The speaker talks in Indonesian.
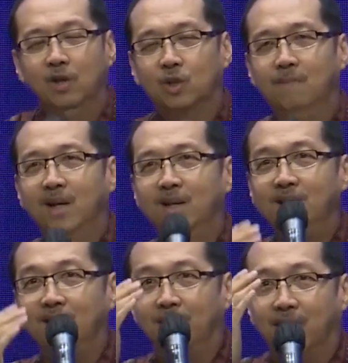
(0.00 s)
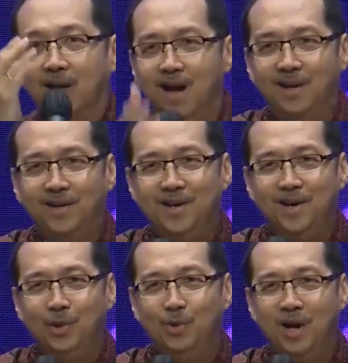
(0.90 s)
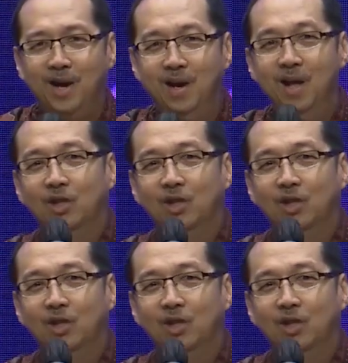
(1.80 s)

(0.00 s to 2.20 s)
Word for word: semakin kita dekat dengan Tuhan,